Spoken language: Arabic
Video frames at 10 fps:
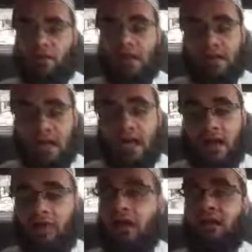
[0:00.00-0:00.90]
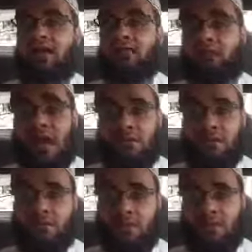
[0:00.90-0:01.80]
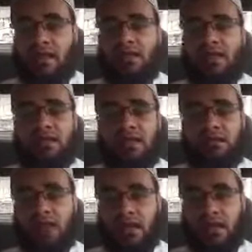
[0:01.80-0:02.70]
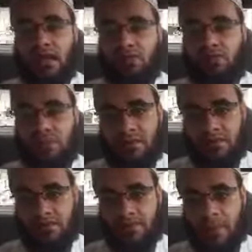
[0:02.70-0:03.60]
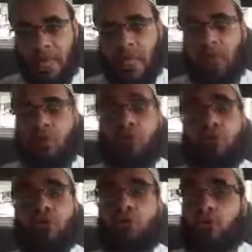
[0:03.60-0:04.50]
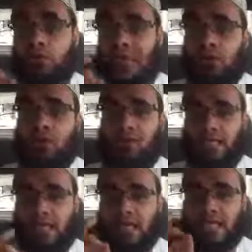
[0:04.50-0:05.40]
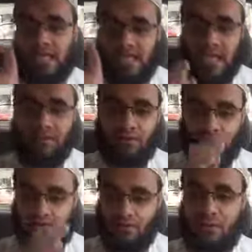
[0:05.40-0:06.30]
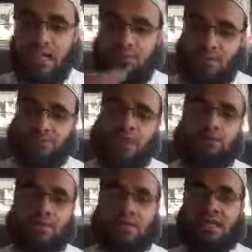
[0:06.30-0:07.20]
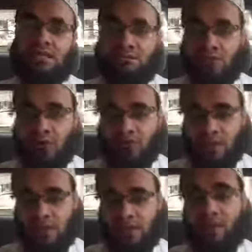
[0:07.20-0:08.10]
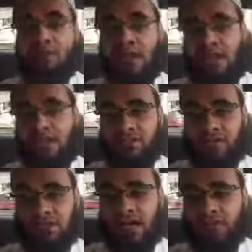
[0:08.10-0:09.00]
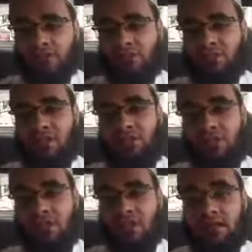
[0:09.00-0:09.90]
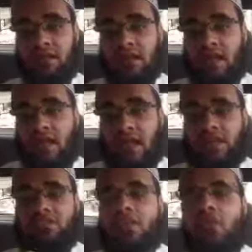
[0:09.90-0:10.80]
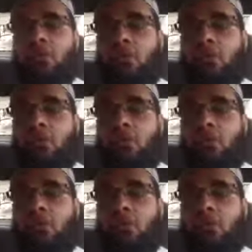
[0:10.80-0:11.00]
وهي قاعدة عظيمة لا يختلف عليها مسلمان وجوب الدعوة إلى الكتاب والسنة بفهم سلف الأمة ومنهاج جماعة التبليغ في ذلك الشيخ